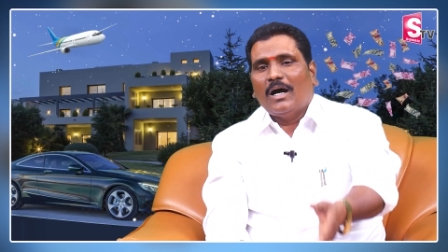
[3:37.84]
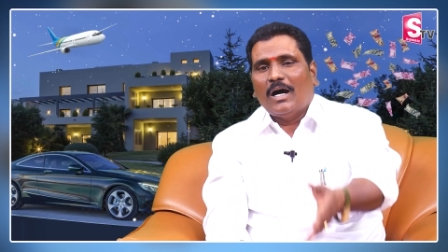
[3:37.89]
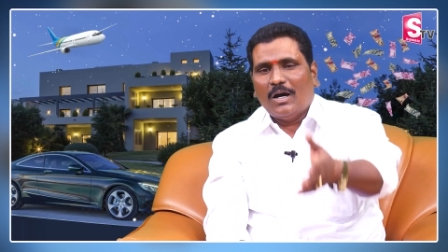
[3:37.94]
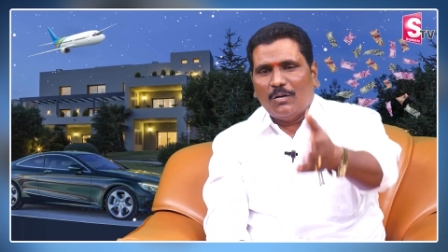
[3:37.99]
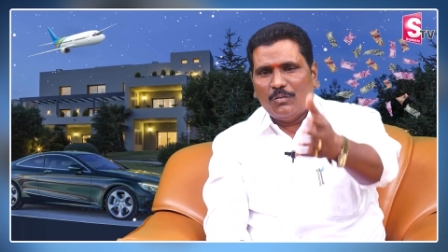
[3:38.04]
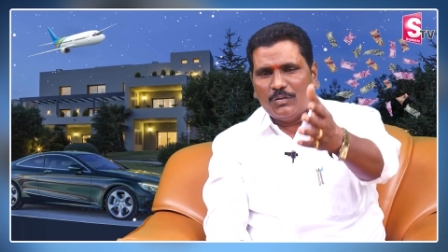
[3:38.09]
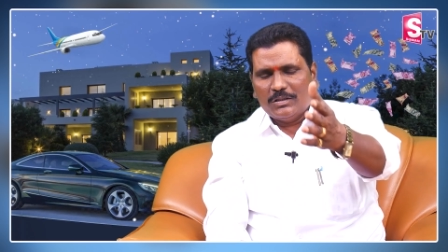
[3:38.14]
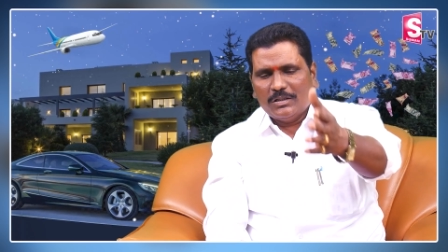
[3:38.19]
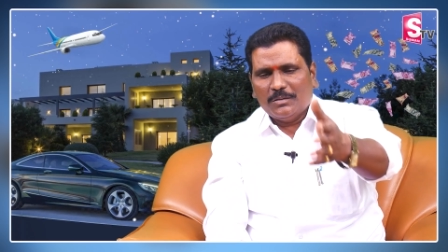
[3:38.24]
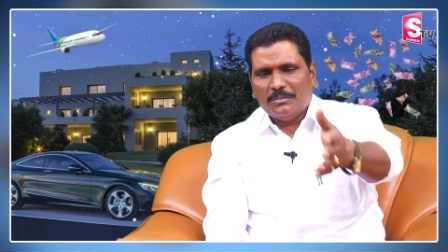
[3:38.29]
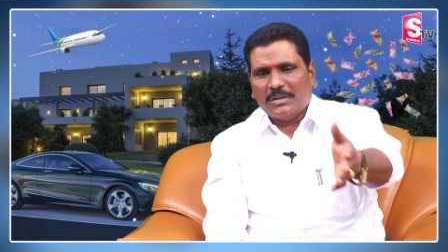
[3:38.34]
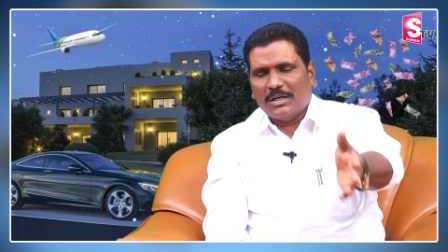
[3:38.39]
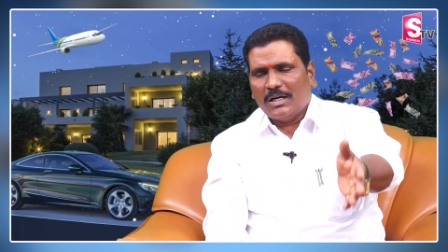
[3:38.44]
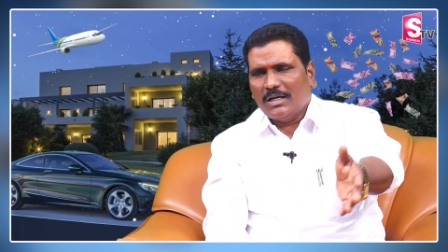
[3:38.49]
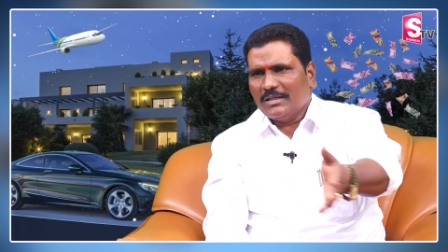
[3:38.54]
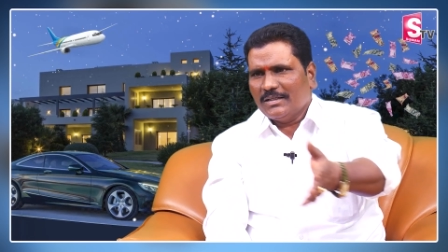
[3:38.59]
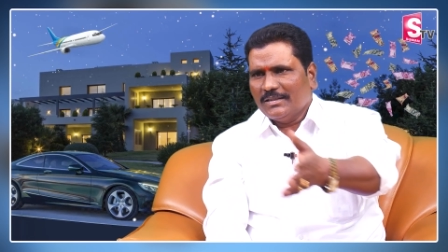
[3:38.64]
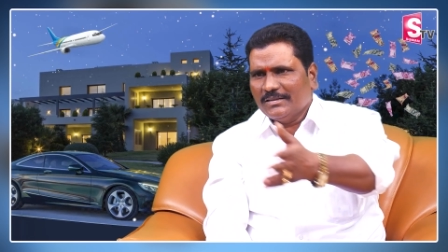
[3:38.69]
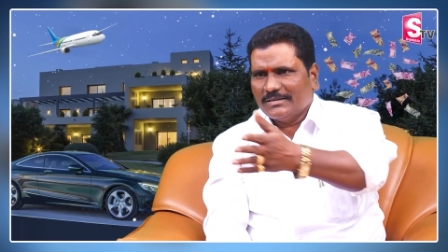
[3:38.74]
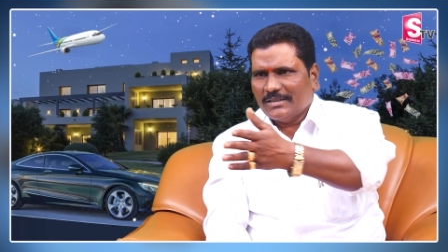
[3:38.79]
ఆ ఉదయం
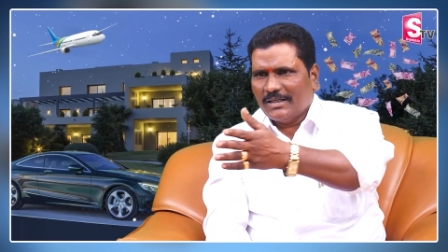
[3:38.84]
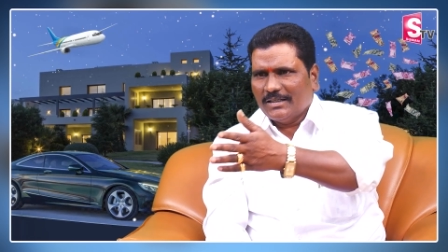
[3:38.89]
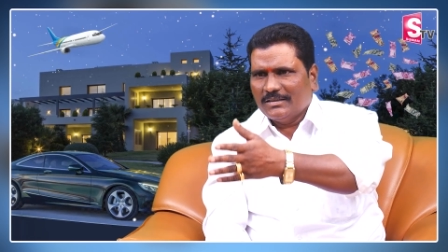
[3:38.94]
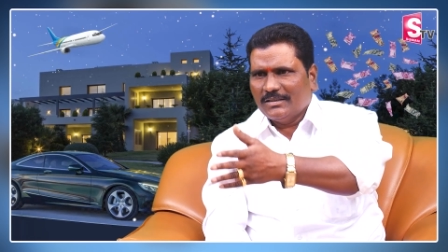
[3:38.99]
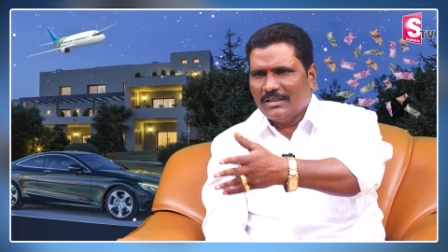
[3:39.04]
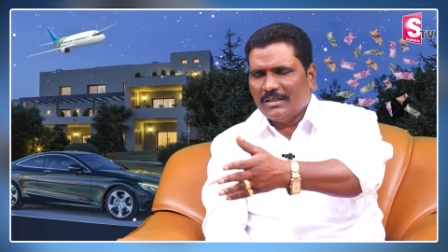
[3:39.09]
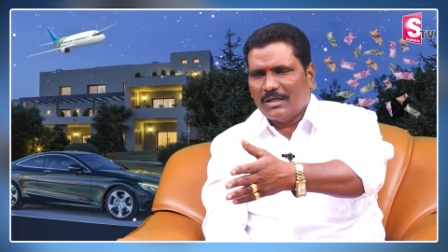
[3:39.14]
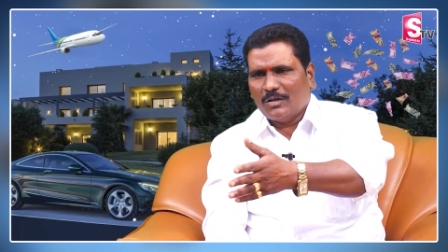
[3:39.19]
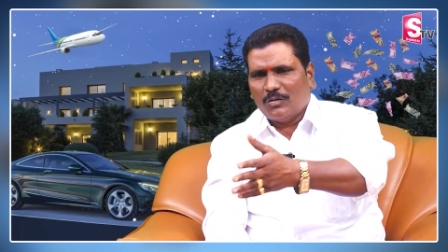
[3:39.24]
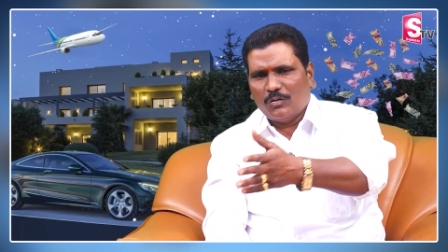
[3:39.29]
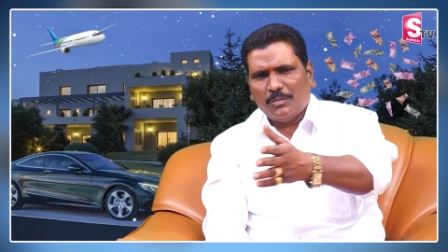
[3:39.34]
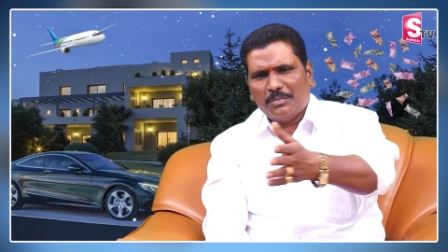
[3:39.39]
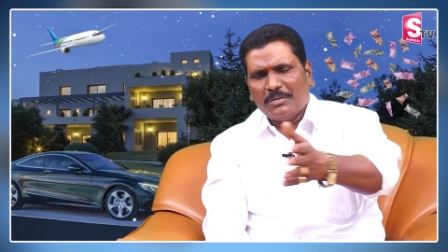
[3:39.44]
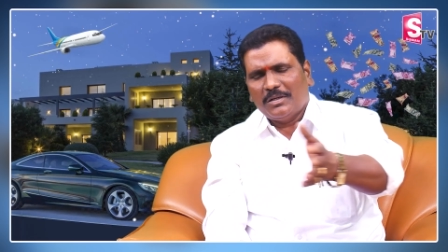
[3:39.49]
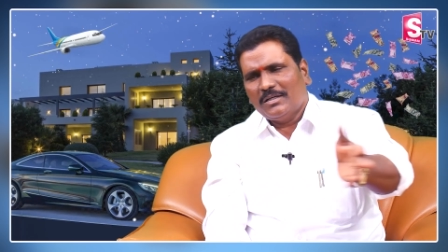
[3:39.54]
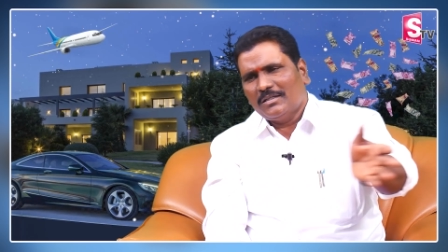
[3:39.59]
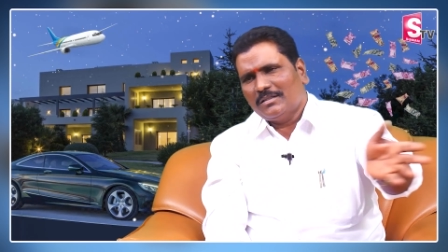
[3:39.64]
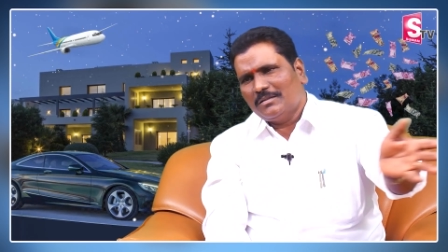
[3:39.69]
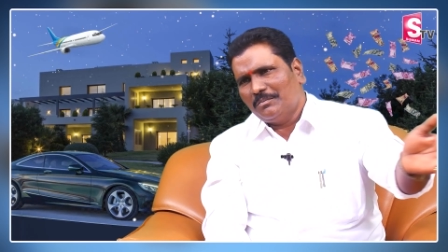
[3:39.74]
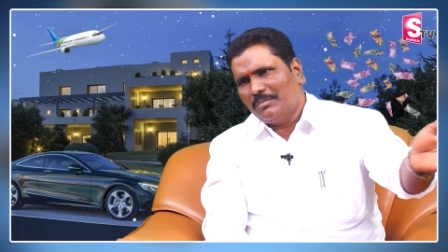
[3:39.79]
నాలుగు నుంచి ఐదున్నర లోపల
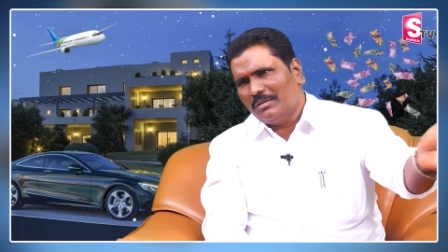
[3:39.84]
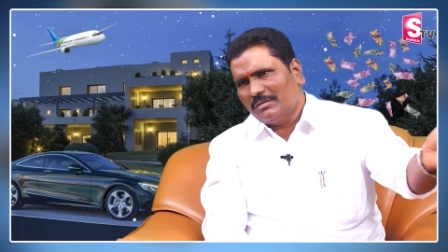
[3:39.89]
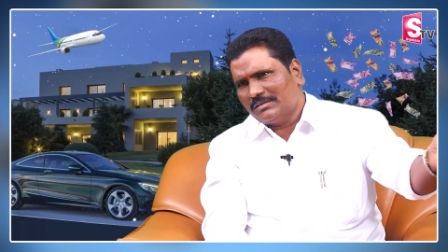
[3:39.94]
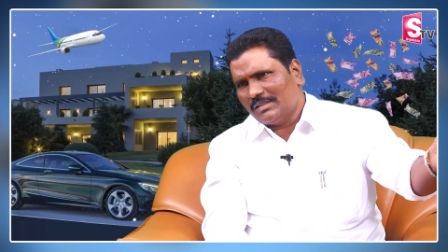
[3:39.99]
అనేది